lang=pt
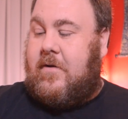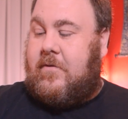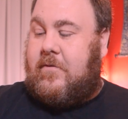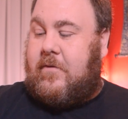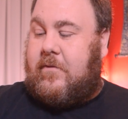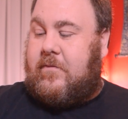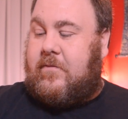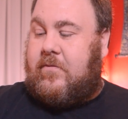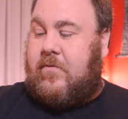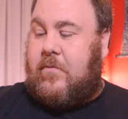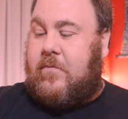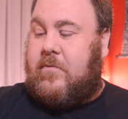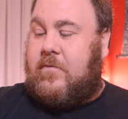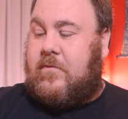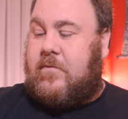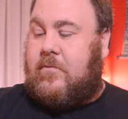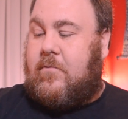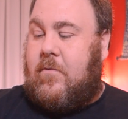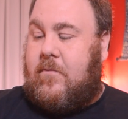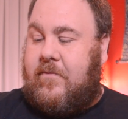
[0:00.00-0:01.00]
Nós
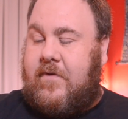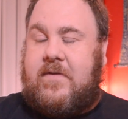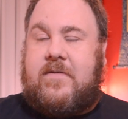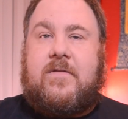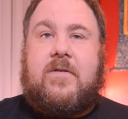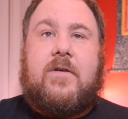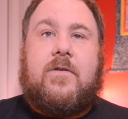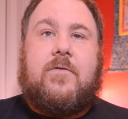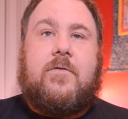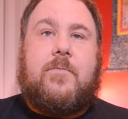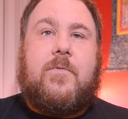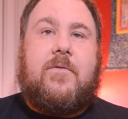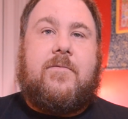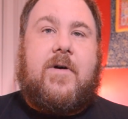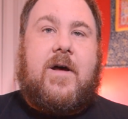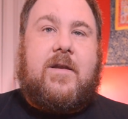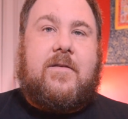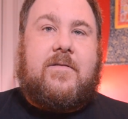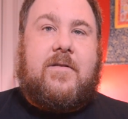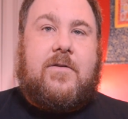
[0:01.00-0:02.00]
somos convencidos por
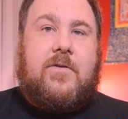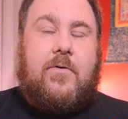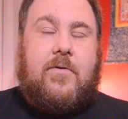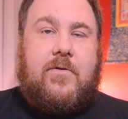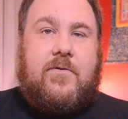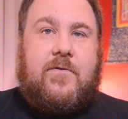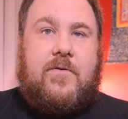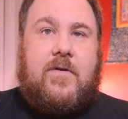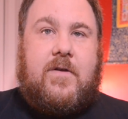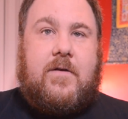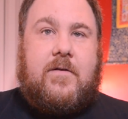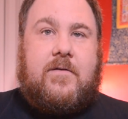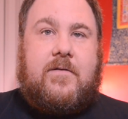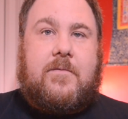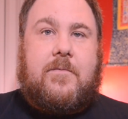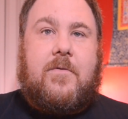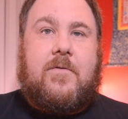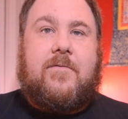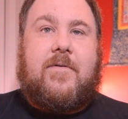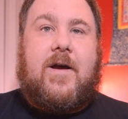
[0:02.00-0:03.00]
várias
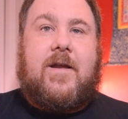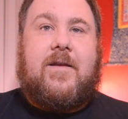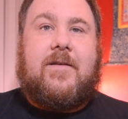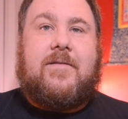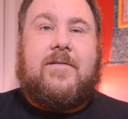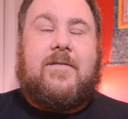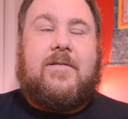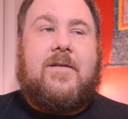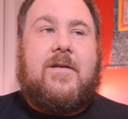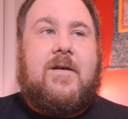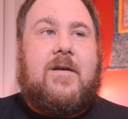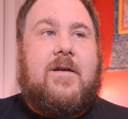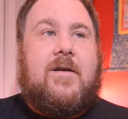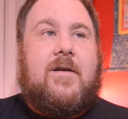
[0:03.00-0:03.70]
ideologias, por várias